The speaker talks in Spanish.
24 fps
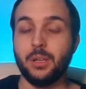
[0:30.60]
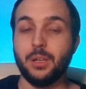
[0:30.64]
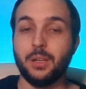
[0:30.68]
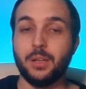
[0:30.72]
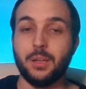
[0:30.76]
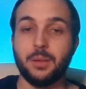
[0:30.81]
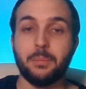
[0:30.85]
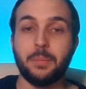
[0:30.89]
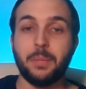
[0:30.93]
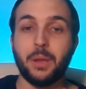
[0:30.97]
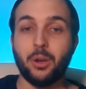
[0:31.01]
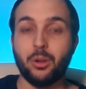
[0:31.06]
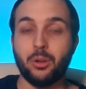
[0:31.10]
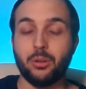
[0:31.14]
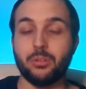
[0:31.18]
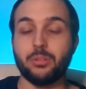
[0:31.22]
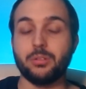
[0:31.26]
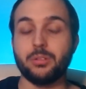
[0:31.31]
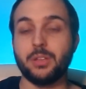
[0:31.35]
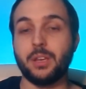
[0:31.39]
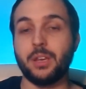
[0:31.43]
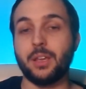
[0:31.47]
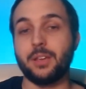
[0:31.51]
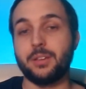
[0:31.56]
pero
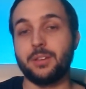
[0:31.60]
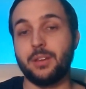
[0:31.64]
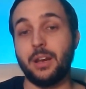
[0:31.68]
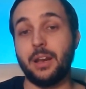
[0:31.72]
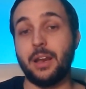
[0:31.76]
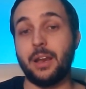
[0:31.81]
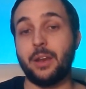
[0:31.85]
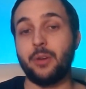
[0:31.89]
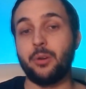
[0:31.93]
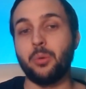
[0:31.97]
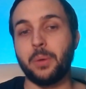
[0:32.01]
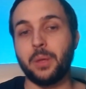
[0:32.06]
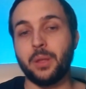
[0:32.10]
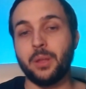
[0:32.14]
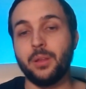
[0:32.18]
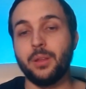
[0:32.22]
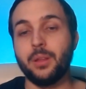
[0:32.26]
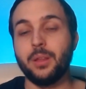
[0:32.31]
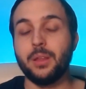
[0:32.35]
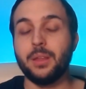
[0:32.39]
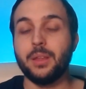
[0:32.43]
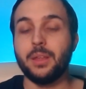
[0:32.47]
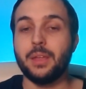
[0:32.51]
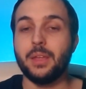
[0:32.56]
tiene que ser en la nube.
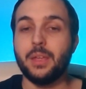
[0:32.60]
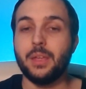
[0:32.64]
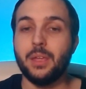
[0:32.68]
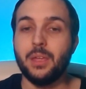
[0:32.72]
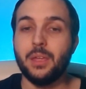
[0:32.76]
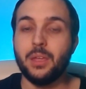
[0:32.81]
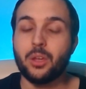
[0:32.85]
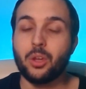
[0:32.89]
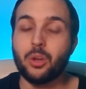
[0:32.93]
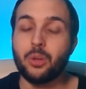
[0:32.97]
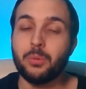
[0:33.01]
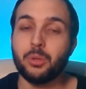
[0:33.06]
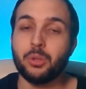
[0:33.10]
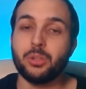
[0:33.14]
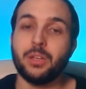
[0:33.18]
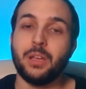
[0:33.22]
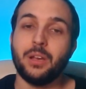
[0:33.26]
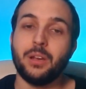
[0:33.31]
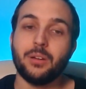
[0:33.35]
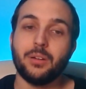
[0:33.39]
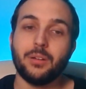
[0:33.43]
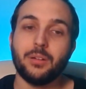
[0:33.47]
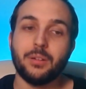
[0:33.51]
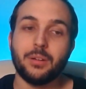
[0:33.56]
Y como
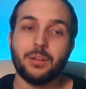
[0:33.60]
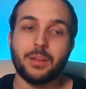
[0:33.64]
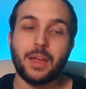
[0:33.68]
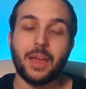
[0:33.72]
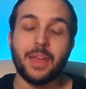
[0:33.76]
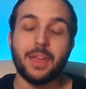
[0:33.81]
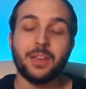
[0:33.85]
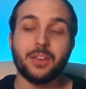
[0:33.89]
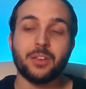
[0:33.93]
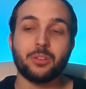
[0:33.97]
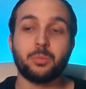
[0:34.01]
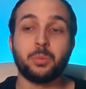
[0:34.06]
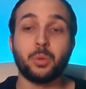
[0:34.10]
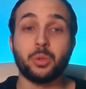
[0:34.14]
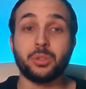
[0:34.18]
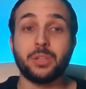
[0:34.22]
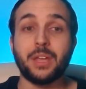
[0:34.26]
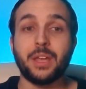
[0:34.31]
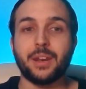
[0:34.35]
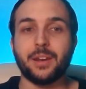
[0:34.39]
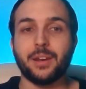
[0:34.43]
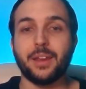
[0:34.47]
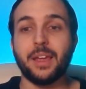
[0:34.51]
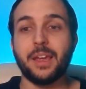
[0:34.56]
tal, hay que
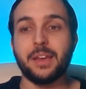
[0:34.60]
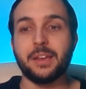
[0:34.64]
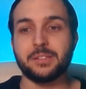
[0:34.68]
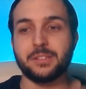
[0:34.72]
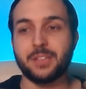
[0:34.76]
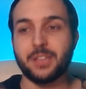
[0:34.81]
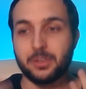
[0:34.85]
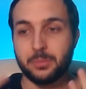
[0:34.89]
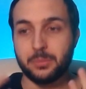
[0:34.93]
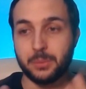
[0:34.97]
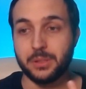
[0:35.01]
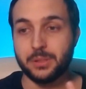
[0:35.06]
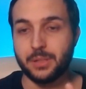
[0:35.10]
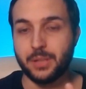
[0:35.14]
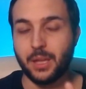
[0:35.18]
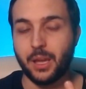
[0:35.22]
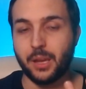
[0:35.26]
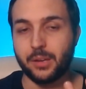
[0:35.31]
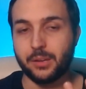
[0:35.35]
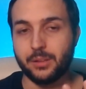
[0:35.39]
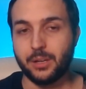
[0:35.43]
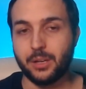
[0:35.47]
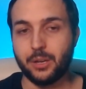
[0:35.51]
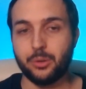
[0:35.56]
explotar estas
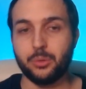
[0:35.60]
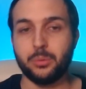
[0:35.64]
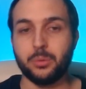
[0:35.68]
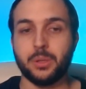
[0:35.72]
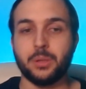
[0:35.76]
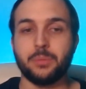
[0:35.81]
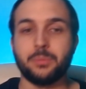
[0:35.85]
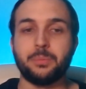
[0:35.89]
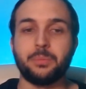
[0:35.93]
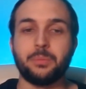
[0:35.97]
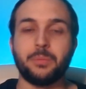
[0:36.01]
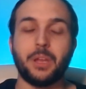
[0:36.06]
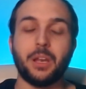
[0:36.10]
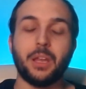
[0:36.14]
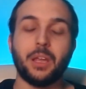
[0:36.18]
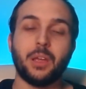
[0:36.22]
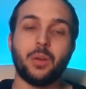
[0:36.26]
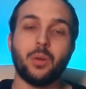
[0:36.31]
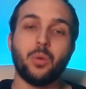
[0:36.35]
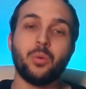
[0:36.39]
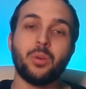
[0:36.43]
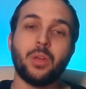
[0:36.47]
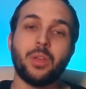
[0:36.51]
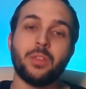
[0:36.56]
ventajas de la nube, ¿vale?
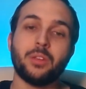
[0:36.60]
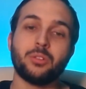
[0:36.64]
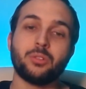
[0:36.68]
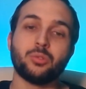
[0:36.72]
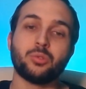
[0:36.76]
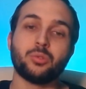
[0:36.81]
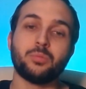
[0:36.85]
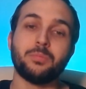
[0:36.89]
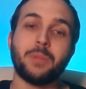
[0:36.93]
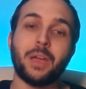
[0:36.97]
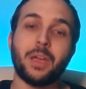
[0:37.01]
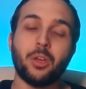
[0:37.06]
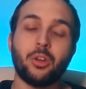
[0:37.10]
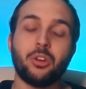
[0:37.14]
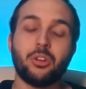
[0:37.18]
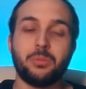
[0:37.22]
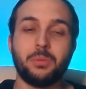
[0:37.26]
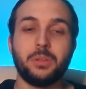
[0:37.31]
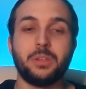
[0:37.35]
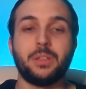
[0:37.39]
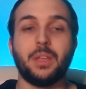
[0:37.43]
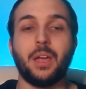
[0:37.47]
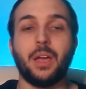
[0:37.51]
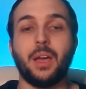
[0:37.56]
Una de sus mayores
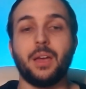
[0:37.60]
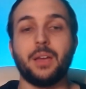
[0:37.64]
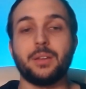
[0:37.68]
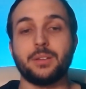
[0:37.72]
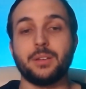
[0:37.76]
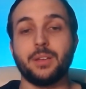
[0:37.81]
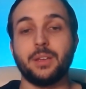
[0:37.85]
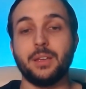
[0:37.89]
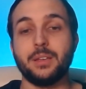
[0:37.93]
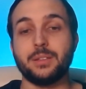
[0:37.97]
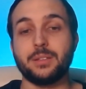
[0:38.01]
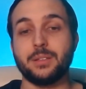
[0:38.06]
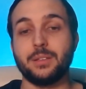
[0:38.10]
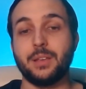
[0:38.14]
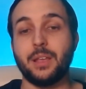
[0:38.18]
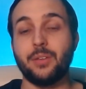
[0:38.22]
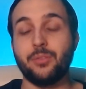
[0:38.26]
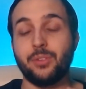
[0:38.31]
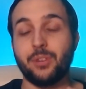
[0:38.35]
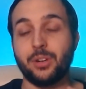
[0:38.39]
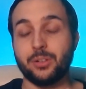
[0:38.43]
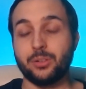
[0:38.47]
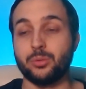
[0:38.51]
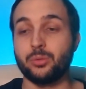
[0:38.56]
ventajas es la
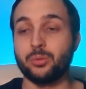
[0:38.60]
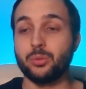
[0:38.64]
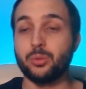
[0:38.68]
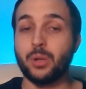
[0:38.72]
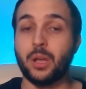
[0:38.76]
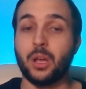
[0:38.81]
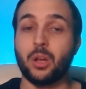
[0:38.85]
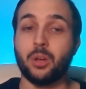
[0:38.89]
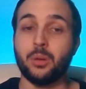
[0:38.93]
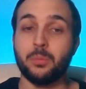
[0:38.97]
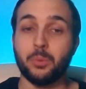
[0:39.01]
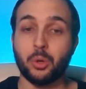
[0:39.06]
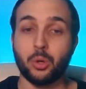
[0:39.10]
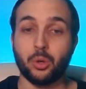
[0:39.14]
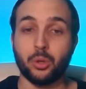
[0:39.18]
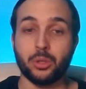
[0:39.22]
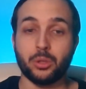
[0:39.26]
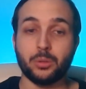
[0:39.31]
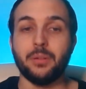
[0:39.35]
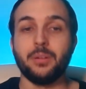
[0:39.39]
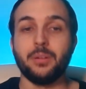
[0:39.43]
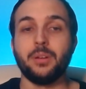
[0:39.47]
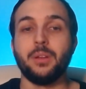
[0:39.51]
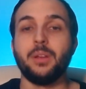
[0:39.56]
infraestructura como código.
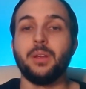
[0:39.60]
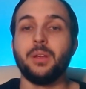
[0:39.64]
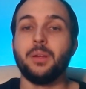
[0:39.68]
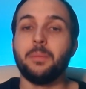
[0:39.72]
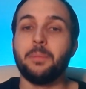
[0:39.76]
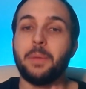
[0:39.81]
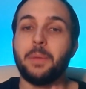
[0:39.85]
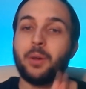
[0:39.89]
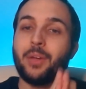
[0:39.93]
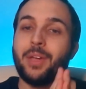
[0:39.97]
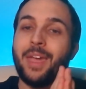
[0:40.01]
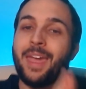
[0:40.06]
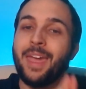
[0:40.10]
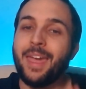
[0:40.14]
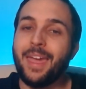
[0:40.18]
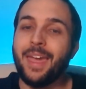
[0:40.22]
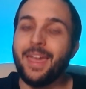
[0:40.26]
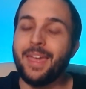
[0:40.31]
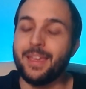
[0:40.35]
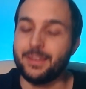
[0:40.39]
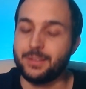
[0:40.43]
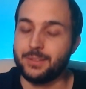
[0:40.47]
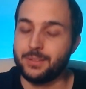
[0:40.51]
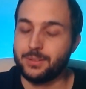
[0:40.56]
Pero ¿qué
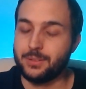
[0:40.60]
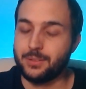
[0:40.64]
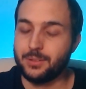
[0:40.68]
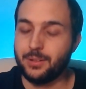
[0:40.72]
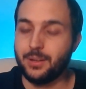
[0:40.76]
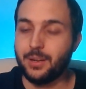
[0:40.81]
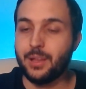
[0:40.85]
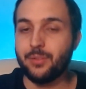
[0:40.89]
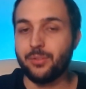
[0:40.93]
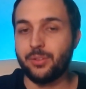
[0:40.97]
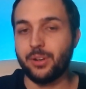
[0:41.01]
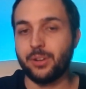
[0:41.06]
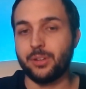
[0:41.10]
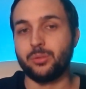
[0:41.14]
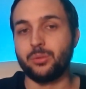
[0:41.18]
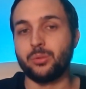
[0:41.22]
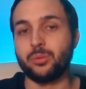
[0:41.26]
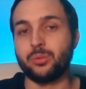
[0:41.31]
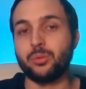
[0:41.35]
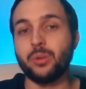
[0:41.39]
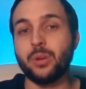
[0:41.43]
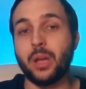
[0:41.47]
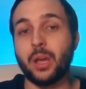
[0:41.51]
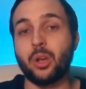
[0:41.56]
es la
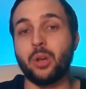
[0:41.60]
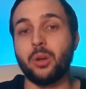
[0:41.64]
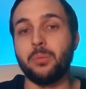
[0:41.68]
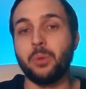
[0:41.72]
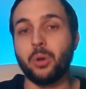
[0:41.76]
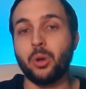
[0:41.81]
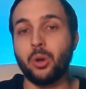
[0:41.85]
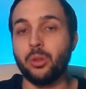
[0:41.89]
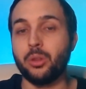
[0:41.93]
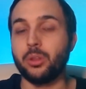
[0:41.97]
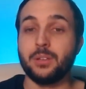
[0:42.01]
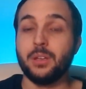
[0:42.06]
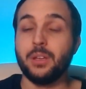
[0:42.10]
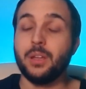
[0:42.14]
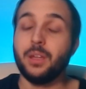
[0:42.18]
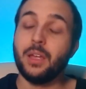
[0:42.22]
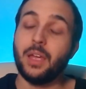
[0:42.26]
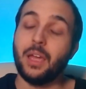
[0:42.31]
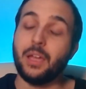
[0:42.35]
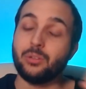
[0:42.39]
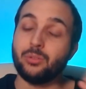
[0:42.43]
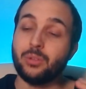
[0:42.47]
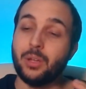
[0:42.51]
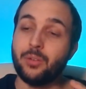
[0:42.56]
infraestructura como código?
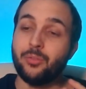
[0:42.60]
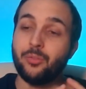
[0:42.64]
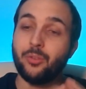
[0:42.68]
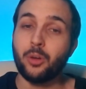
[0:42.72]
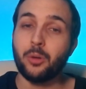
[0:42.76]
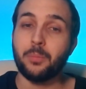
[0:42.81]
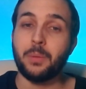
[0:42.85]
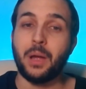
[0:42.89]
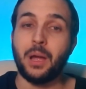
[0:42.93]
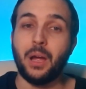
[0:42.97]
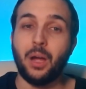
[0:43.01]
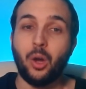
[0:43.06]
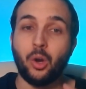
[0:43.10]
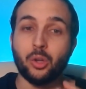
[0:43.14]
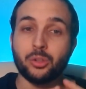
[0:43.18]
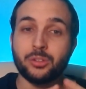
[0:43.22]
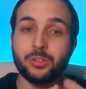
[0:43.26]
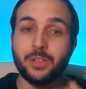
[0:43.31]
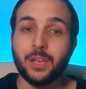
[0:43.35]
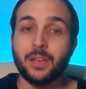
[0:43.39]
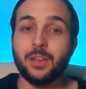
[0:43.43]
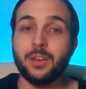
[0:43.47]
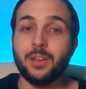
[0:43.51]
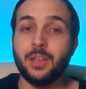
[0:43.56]
Es una forma o
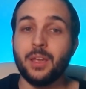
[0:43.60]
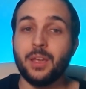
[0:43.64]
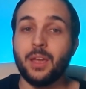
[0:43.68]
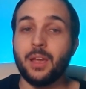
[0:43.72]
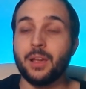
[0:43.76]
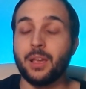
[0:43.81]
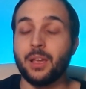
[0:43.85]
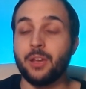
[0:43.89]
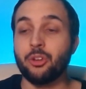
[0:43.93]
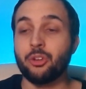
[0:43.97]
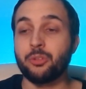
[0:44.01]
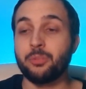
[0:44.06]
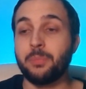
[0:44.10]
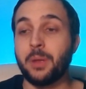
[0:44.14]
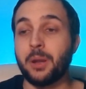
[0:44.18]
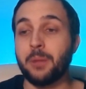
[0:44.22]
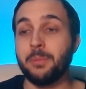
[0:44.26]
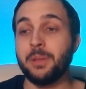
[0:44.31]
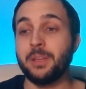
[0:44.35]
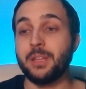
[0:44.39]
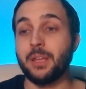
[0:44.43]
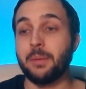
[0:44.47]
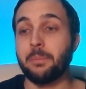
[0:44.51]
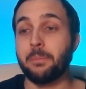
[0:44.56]
técnica que nos
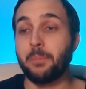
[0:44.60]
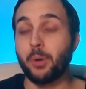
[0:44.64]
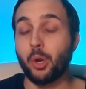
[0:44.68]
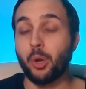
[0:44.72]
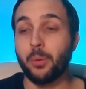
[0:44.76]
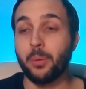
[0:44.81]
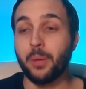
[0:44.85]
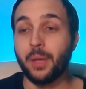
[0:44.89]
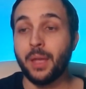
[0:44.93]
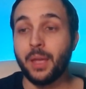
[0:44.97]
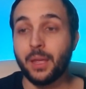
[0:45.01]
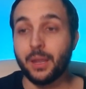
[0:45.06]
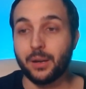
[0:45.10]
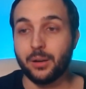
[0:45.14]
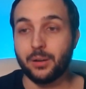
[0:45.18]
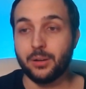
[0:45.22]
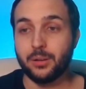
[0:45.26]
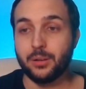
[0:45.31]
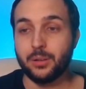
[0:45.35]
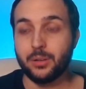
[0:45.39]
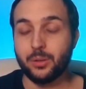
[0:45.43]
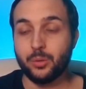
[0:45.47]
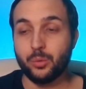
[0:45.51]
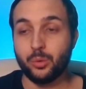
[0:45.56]
permite proveer
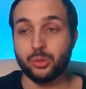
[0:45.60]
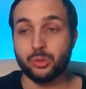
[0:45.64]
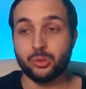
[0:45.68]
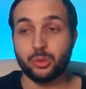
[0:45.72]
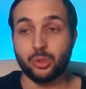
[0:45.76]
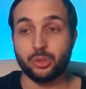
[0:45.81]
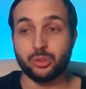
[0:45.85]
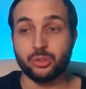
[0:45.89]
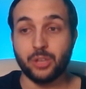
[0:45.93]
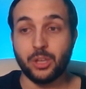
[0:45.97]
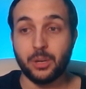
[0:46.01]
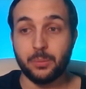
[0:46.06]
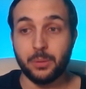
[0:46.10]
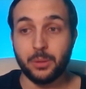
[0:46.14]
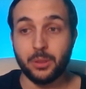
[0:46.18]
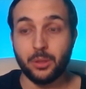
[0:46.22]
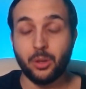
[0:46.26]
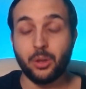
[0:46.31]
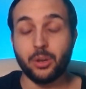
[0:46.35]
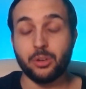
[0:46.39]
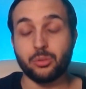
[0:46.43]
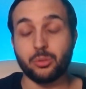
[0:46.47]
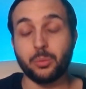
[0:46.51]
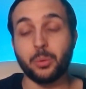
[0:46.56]
nuestros
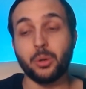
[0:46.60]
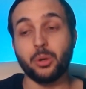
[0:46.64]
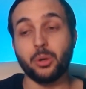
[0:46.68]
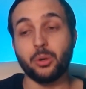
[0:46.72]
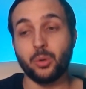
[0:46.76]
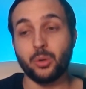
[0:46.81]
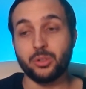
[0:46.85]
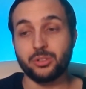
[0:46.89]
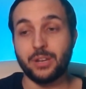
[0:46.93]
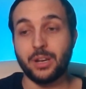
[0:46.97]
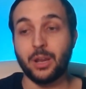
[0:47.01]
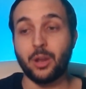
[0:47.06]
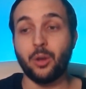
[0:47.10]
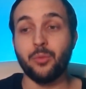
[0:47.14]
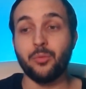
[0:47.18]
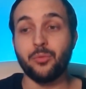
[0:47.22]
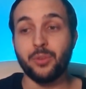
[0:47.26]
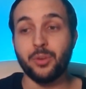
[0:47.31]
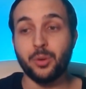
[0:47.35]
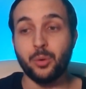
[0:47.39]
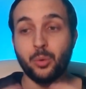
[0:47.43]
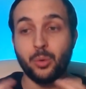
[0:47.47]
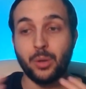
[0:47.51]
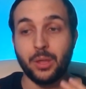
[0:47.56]
servidores, bueno, nuestra
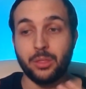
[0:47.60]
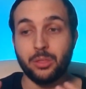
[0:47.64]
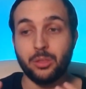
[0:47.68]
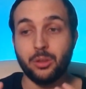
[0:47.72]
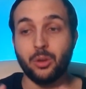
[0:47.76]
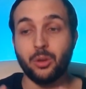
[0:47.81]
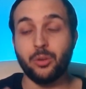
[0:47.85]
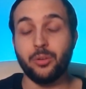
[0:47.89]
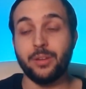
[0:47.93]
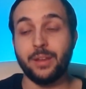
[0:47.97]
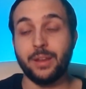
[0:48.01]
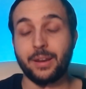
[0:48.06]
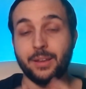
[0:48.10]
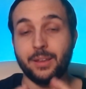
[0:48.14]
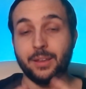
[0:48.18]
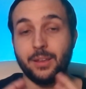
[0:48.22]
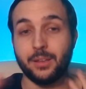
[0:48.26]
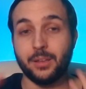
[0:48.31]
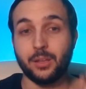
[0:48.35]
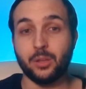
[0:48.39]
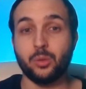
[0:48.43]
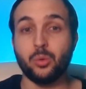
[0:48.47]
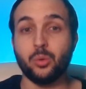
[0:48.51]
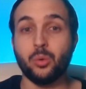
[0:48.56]
configuración de
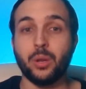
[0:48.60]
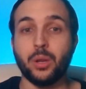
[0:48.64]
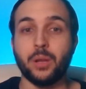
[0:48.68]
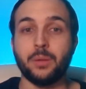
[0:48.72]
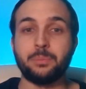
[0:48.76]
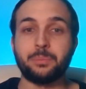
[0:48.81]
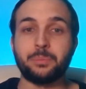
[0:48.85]
arquitectura,